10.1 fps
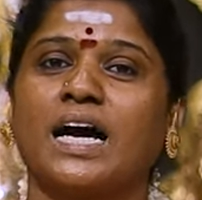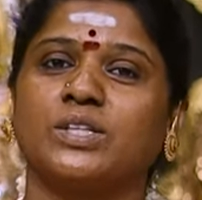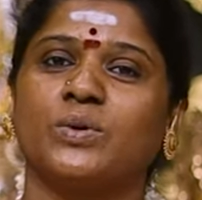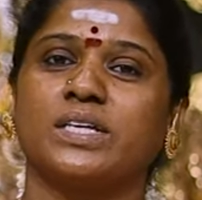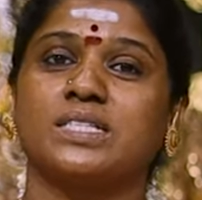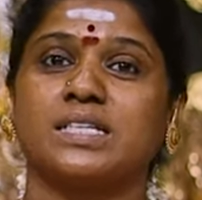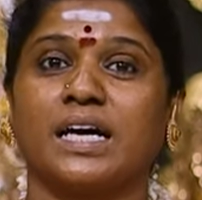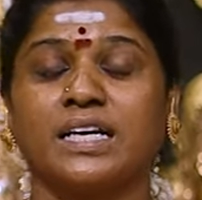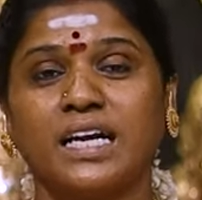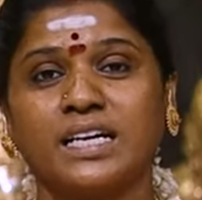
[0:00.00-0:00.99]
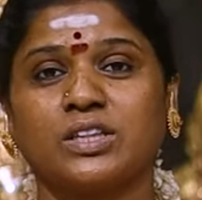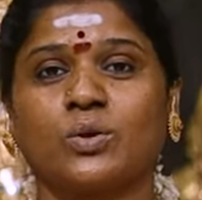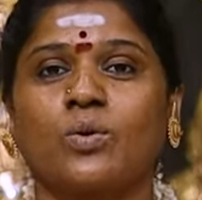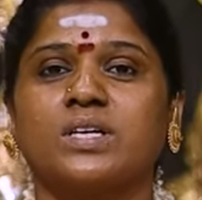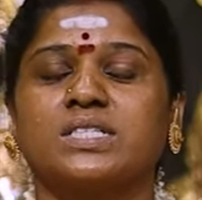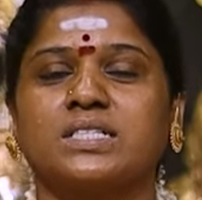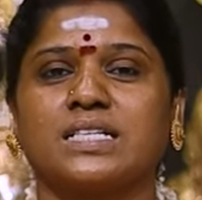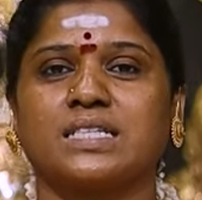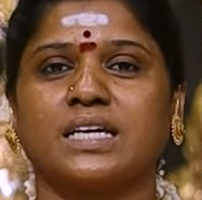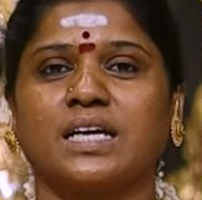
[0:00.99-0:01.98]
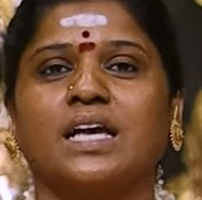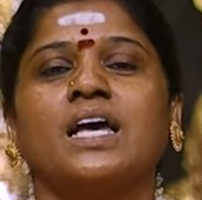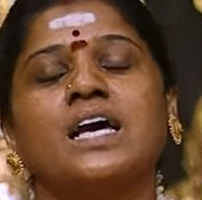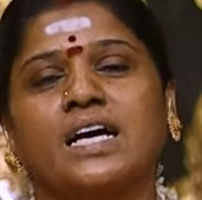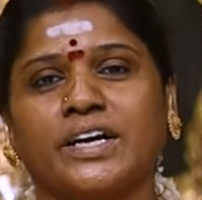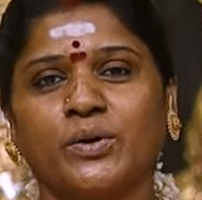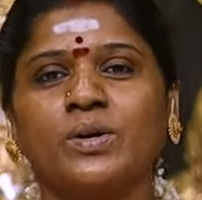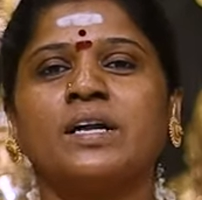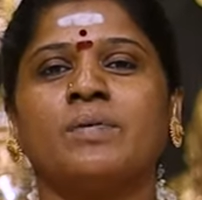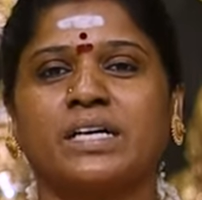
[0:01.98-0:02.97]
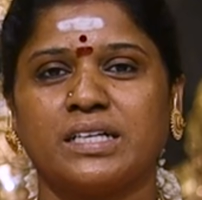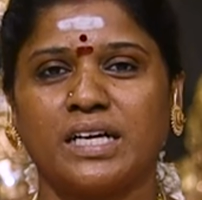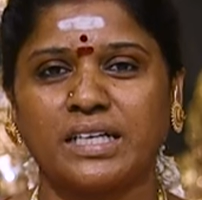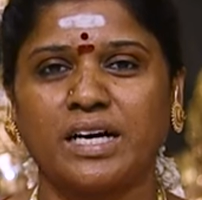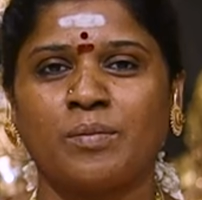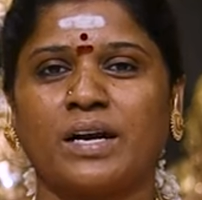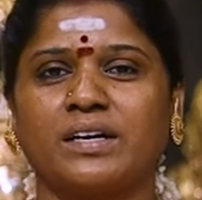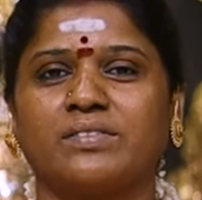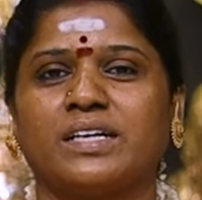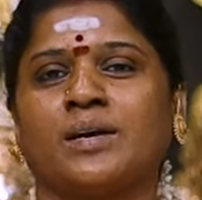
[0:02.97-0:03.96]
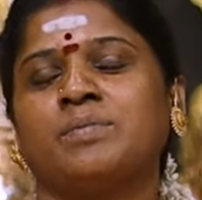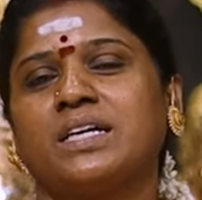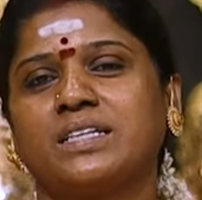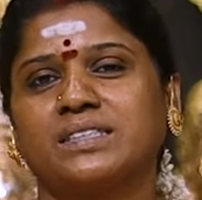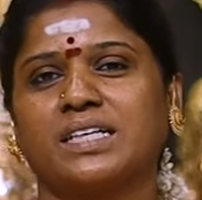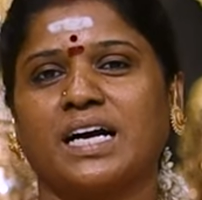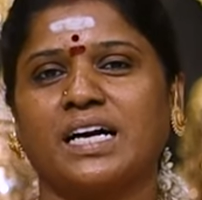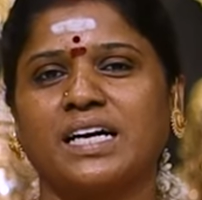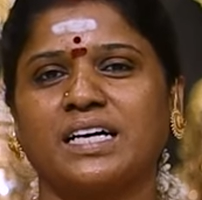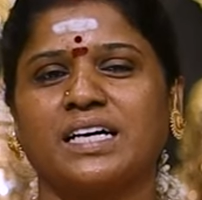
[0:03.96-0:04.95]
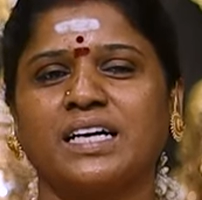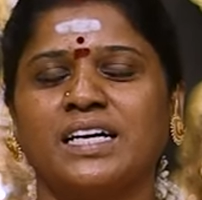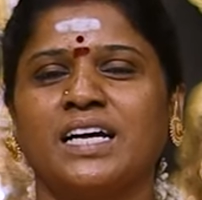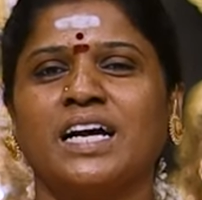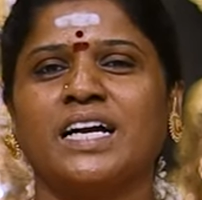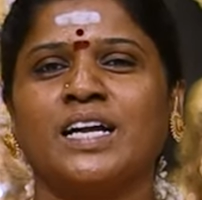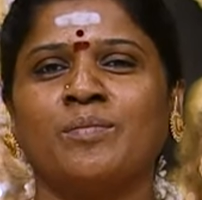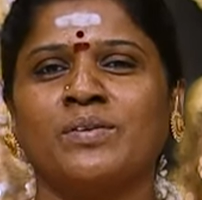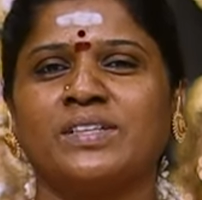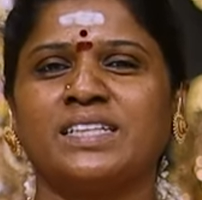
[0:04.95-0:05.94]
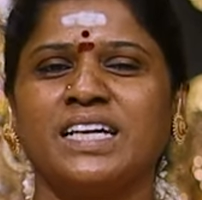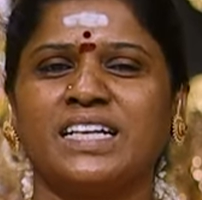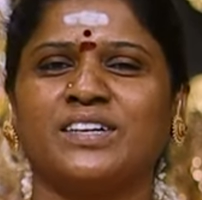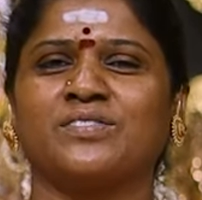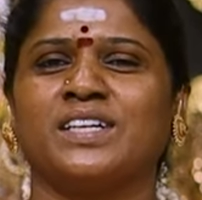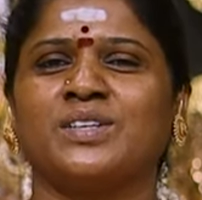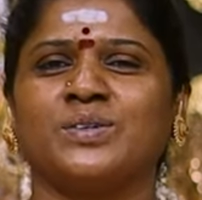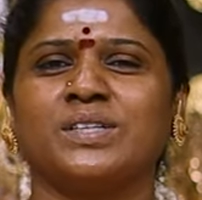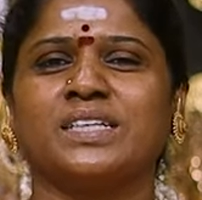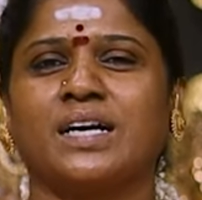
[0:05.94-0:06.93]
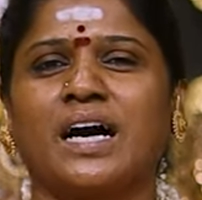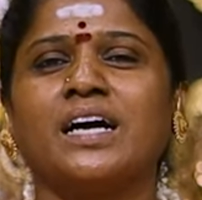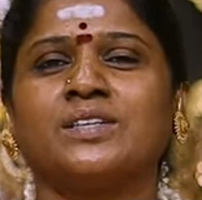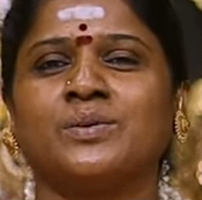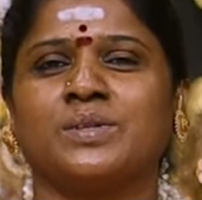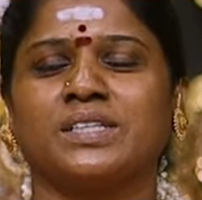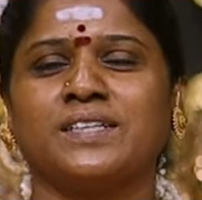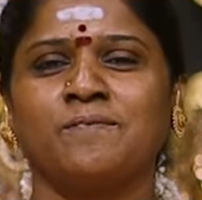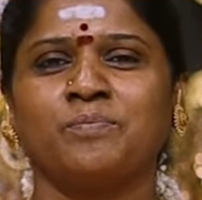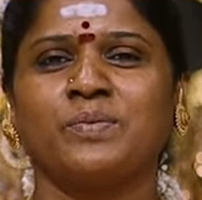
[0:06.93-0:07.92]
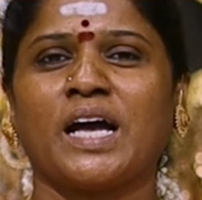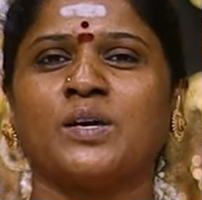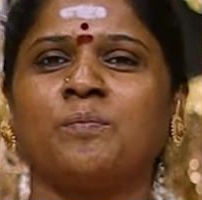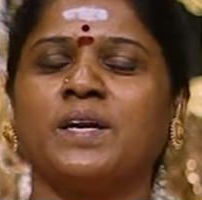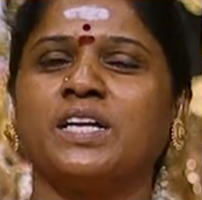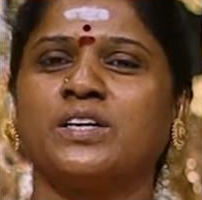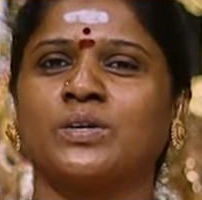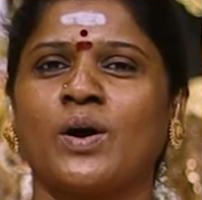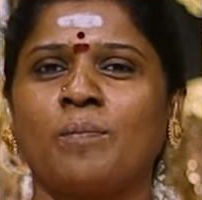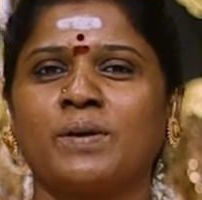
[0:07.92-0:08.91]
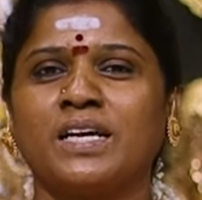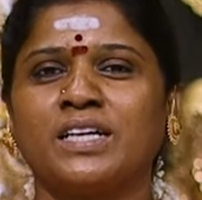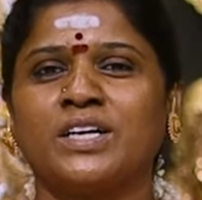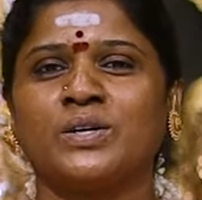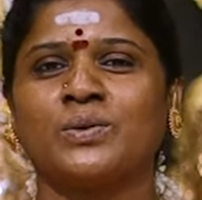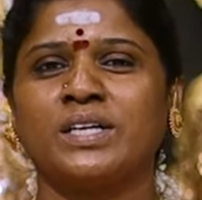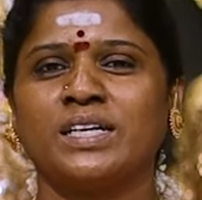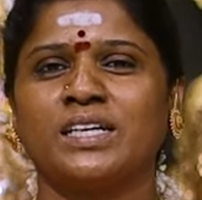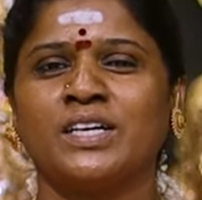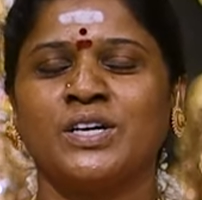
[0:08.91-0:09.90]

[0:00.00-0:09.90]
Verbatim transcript: அது உனக்கு சரின்னு தோணுச்சுன்னா செய்யி கடவுள் நமக்கு நெருக்கமானவர் அப்படின்றதுக்காக நம்ம வந்து எனக்கு வீடு கொடு காரு கொடு நான் இப்படி இருக்கணும் அப்படி இருக்கணும்னு